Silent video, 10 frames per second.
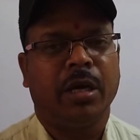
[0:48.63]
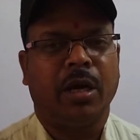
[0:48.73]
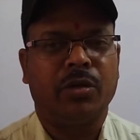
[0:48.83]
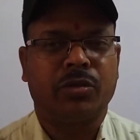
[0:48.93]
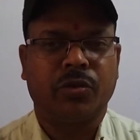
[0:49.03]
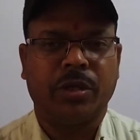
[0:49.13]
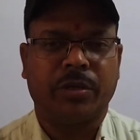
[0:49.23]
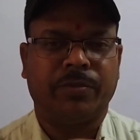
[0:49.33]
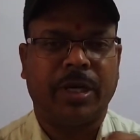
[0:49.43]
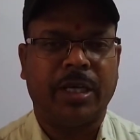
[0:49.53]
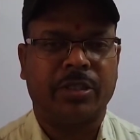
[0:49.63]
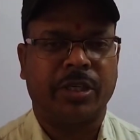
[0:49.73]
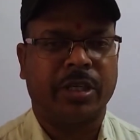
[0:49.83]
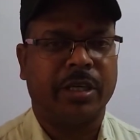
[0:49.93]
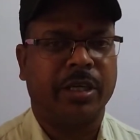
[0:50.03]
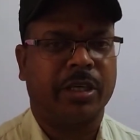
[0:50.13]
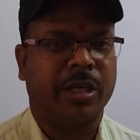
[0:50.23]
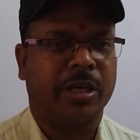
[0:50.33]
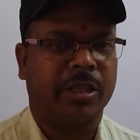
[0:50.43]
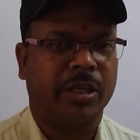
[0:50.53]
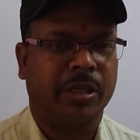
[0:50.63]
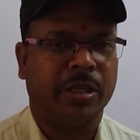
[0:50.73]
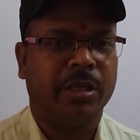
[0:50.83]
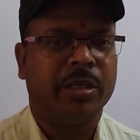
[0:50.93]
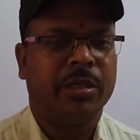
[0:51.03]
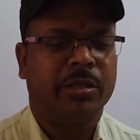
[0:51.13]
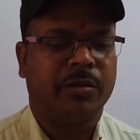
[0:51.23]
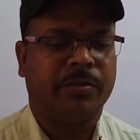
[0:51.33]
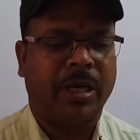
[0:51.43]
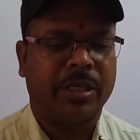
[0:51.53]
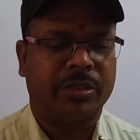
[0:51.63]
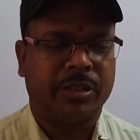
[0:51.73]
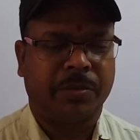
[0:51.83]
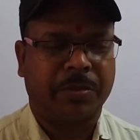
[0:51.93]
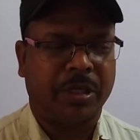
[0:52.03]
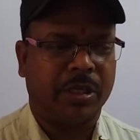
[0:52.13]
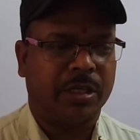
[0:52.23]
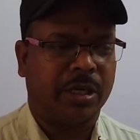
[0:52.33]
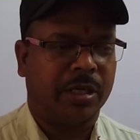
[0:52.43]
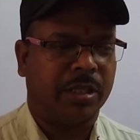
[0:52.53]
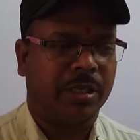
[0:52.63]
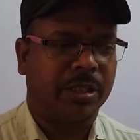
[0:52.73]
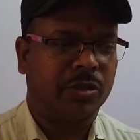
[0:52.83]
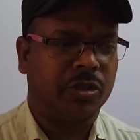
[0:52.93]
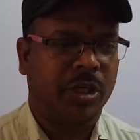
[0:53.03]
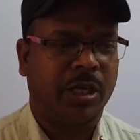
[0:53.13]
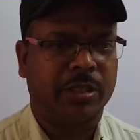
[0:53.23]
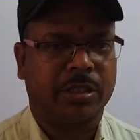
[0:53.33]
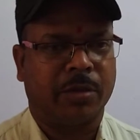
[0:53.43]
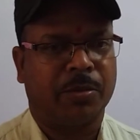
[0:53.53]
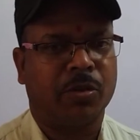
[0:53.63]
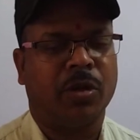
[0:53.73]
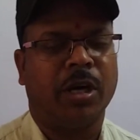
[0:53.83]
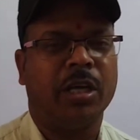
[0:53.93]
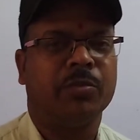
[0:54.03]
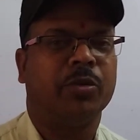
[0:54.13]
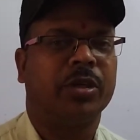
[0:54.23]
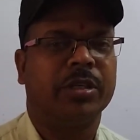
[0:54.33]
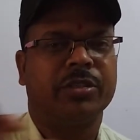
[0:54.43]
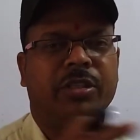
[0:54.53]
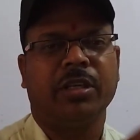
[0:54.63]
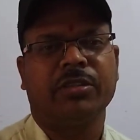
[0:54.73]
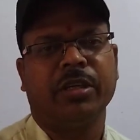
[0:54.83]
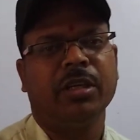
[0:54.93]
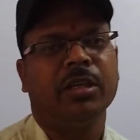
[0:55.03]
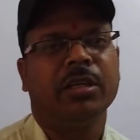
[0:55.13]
और उसको एक वायर से कनेक्ट कर देंगे तो वायर से जब कनेक्ट कर देंगे तो चार्ज का फ्लो हाई पोटेंशियल से